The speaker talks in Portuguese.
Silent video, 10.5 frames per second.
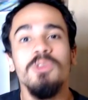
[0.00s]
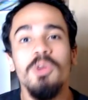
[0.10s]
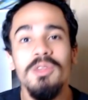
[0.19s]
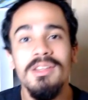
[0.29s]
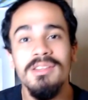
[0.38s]

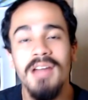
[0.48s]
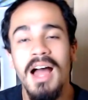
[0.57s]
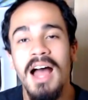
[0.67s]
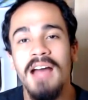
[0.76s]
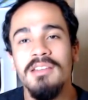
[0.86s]
todas
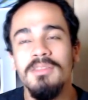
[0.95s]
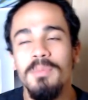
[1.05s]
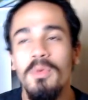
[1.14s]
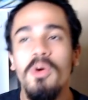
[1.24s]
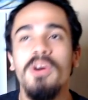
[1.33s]
as
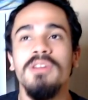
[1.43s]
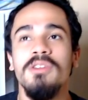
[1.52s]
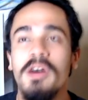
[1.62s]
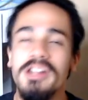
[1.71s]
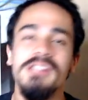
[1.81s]

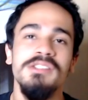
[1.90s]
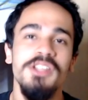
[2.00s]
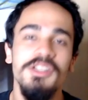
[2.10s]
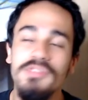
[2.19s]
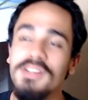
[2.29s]
boas horas
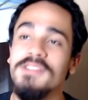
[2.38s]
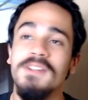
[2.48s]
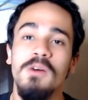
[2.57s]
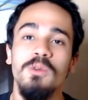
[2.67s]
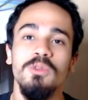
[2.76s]
de
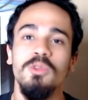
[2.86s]
diversão,